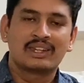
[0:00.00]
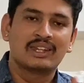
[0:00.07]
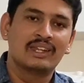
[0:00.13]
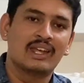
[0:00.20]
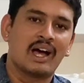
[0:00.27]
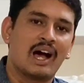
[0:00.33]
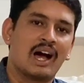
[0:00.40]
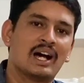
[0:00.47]

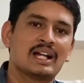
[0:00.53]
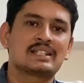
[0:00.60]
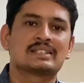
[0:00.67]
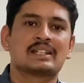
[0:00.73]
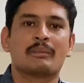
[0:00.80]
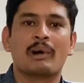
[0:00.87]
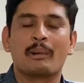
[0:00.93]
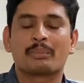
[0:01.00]
कि आज
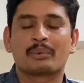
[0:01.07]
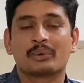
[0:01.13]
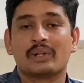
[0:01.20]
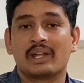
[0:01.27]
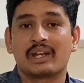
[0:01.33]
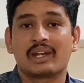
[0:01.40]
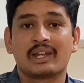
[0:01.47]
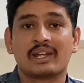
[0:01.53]
हम आपको
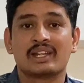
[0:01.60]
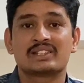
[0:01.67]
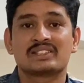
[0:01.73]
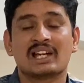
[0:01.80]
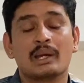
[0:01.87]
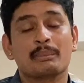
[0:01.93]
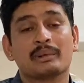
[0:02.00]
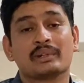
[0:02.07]
दे रहे हैं
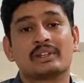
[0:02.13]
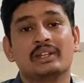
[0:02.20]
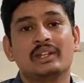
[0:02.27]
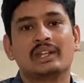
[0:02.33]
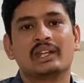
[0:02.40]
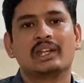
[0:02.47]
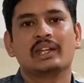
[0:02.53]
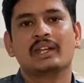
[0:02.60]
चाय पत्ती
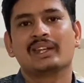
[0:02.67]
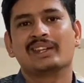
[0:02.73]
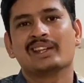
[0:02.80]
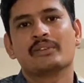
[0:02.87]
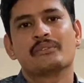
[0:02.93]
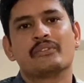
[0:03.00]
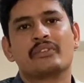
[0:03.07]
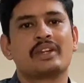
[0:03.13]
के
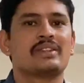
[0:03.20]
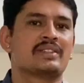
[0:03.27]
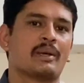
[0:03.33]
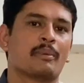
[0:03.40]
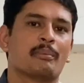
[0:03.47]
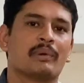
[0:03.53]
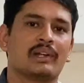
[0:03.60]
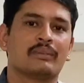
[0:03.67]
एकदम फ्री
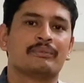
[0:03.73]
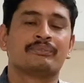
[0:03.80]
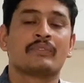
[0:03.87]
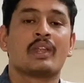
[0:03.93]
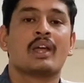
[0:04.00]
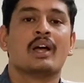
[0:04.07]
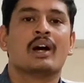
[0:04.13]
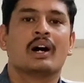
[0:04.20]

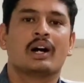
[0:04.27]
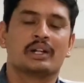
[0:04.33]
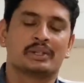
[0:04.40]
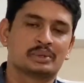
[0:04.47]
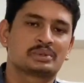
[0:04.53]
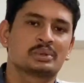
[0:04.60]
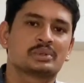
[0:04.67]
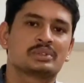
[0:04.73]
सैंपल
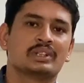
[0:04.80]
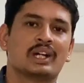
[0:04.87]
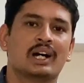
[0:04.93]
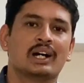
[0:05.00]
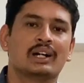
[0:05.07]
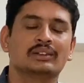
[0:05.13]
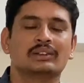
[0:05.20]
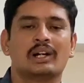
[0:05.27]
दोस्तों जी
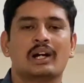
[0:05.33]
हाँ